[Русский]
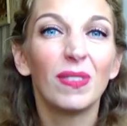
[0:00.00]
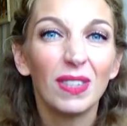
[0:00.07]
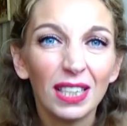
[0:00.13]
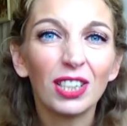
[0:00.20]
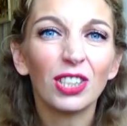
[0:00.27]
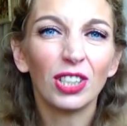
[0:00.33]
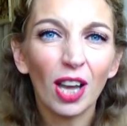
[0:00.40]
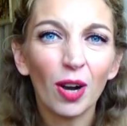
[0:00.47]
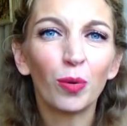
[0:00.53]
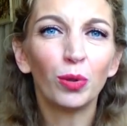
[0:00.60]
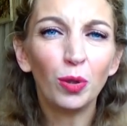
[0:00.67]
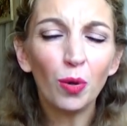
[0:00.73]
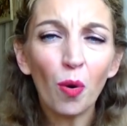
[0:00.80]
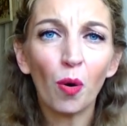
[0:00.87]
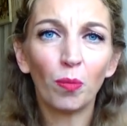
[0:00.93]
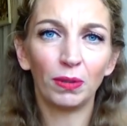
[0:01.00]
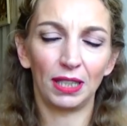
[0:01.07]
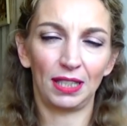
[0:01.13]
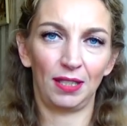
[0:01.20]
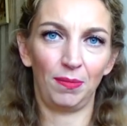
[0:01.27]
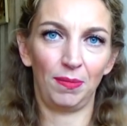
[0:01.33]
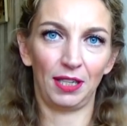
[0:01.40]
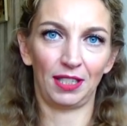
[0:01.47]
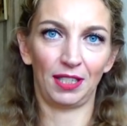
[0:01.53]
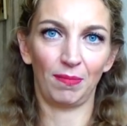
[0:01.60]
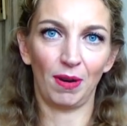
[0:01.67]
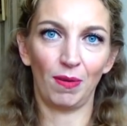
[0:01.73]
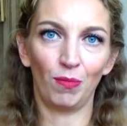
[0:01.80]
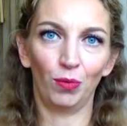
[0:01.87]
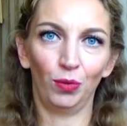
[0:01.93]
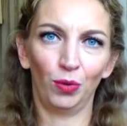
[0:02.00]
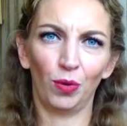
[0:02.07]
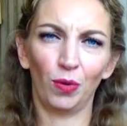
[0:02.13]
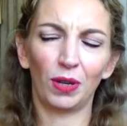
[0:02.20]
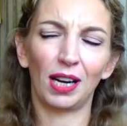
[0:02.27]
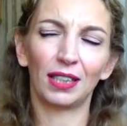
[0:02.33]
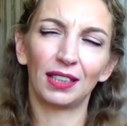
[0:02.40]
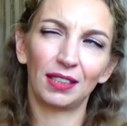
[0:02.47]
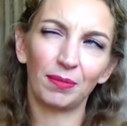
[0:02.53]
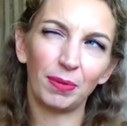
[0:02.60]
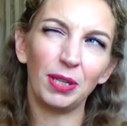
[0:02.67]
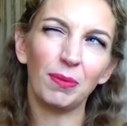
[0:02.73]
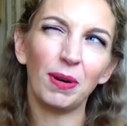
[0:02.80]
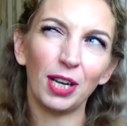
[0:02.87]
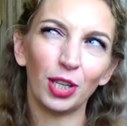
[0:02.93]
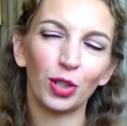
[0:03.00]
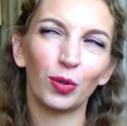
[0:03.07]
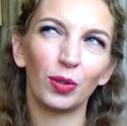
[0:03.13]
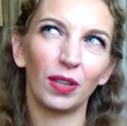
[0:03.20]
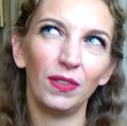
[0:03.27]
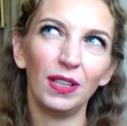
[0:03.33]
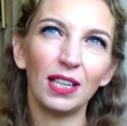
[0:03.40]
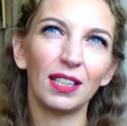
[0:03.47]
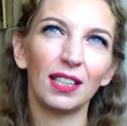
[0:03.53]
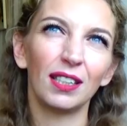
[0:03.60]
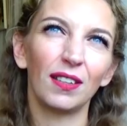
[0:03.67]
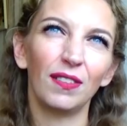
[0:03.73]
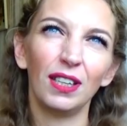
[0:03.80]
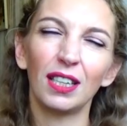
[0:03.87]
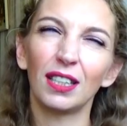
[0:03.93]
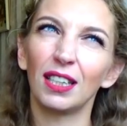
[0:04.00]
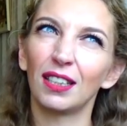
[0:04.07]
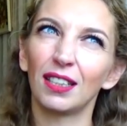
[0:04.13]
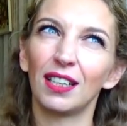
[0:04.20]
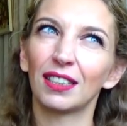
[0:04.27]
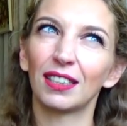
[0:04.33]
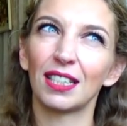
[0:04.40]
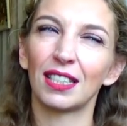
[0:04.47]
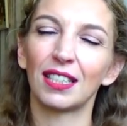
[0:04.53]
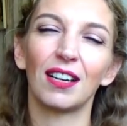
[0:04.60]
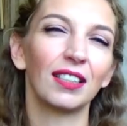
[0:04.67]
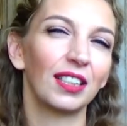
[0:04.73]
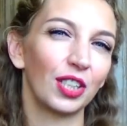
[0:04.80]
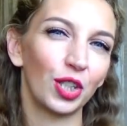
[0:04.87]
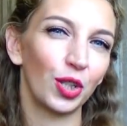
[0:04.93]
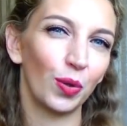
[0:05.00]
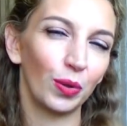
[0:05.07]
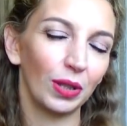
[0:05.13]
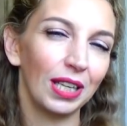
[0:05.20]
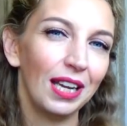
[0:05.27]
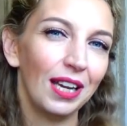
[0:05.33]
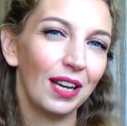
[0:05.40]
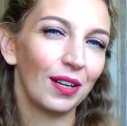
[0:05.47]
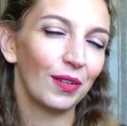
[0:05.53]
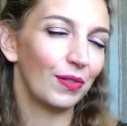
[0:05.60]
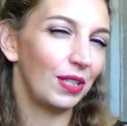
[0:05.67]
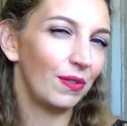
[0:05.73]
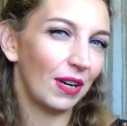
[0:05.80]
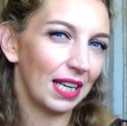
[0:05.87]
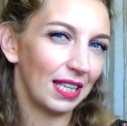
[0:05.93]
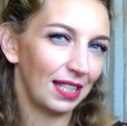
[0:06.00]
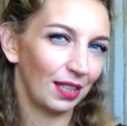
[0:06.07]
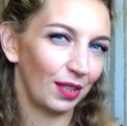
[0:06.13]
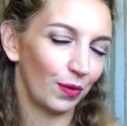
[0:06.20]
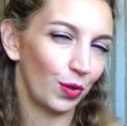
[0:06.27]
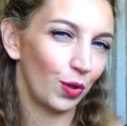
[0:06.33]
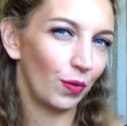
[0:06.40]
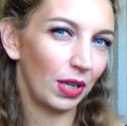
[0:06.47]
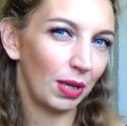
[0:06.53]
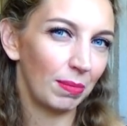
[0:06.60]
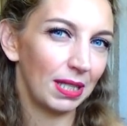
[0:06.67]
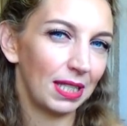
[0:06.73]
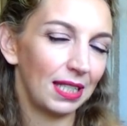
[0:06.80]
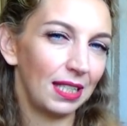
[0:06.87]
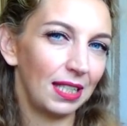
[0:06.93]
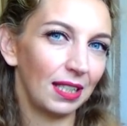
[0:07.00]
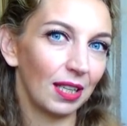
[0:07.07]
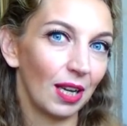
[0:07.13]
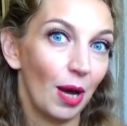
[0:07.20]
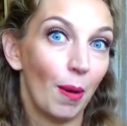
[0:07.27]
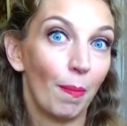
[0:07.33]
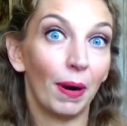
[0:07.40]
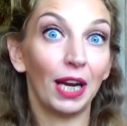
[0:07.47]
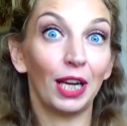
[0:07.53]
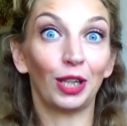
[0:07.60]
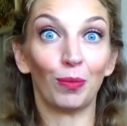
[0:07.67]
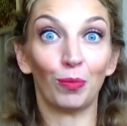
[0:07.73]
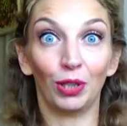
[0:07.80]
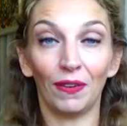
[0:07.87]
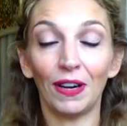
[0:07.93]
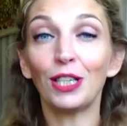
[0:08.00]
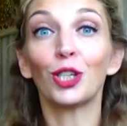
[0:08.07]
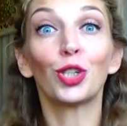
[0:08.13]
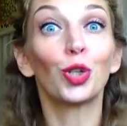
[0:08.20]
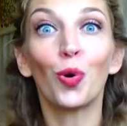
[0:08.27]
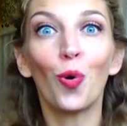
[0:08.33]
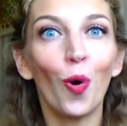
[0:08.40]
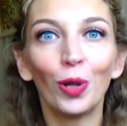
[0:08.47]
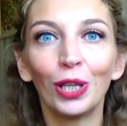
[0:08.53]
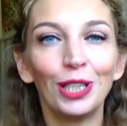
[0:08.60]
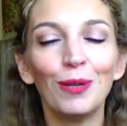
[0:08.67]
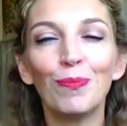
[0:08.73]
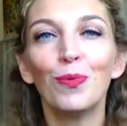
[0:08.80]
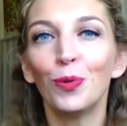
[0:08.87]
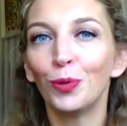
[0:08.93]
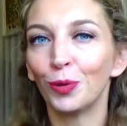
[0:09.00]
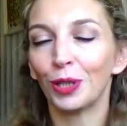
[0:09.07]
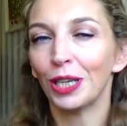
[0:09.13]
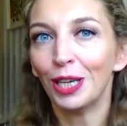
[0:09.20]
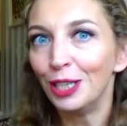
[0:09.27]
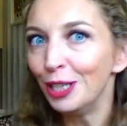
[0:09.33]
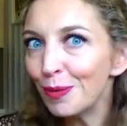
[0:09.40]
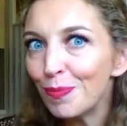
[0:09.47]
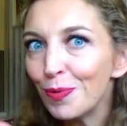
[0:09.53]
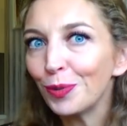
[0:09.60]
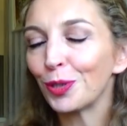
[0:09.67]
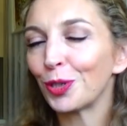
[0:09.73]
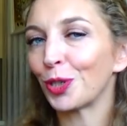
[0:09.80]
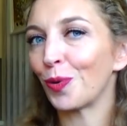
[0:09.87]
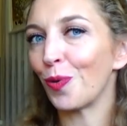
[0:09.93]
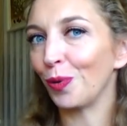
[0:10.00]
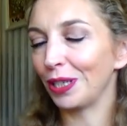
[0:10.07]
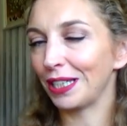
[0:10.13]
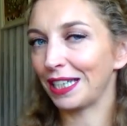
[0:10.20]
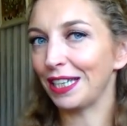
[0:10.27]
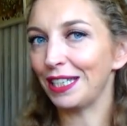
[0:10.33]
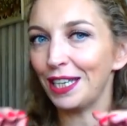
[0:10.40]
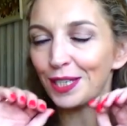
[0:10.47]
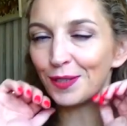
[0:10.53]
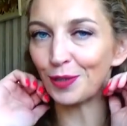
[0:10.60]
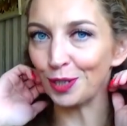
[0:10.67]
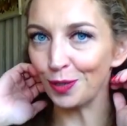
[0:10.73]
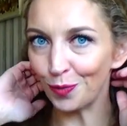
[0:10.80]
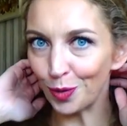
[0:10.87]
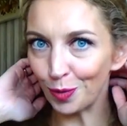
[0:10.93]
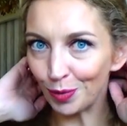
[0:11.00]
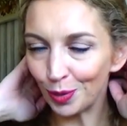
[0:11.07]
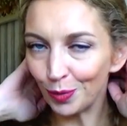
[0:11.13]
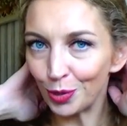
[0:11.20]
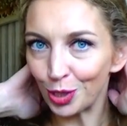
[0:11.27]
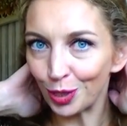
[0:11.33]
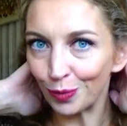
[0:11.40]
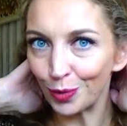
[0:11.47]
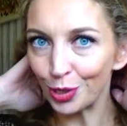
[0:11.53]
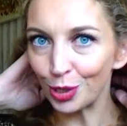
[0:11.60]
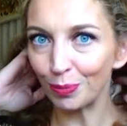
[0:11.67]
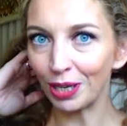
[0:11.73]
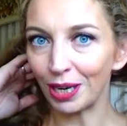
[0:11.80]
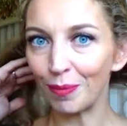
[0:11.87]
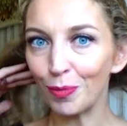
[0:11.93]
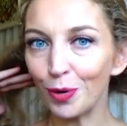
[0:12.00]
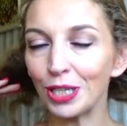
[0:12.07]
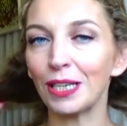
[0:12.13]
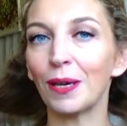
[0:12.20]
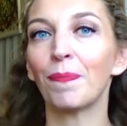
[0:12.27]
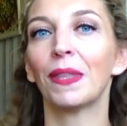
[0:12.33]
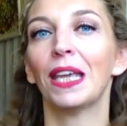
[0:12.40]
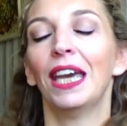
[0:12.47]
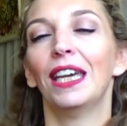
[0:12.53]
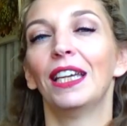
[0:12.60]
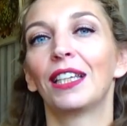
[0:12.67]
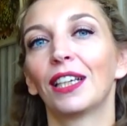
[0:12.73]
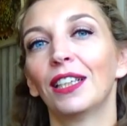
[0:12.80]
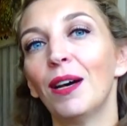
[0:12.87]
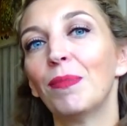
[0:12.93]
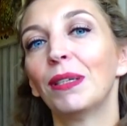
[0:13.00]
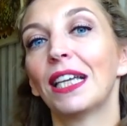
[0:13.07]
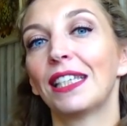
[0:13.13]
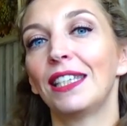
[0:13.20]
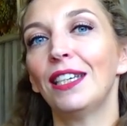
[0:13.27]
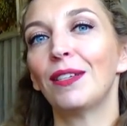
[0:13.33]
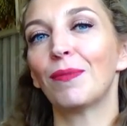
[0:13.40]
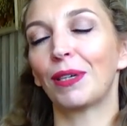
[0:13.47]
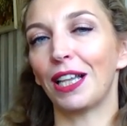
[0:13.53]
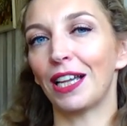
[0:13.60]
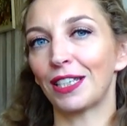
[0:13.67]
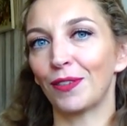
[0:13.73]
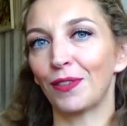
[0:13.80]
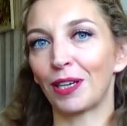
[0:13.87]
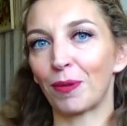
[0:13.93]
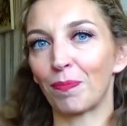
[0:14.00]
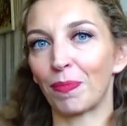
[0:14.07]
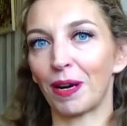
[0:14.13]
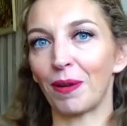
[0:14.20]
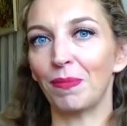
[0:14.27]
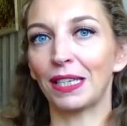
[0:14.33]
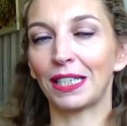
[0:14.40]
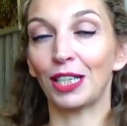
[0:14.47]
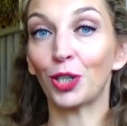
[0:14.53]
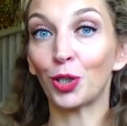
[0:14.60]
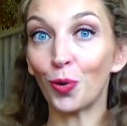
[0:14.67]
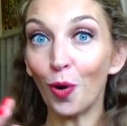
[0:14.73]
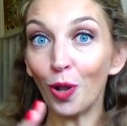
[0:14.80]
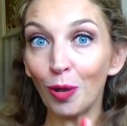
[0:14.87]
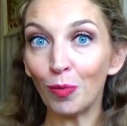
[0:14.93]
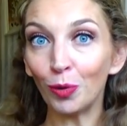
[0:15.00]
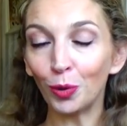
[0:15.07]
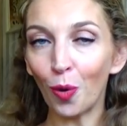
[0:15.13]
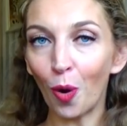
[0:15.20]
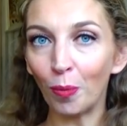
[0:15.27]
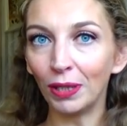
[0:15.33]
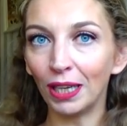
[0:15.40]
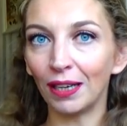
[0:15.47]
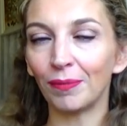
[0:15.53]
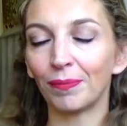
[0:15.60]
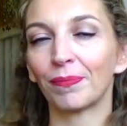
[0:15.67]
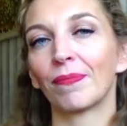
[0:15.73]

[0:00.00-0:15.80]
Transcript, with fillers: это же так удобно тебе самому, но как-то ты понимаешь, что, наверное, наверное, это как-то странно, что он в девайсе это все время сидит. Поэтому давайте школы не будут, не будут школы задействовать ни в коем случае в учебной работе, и тогда мы достигнем классного компромисса. И школам удобно,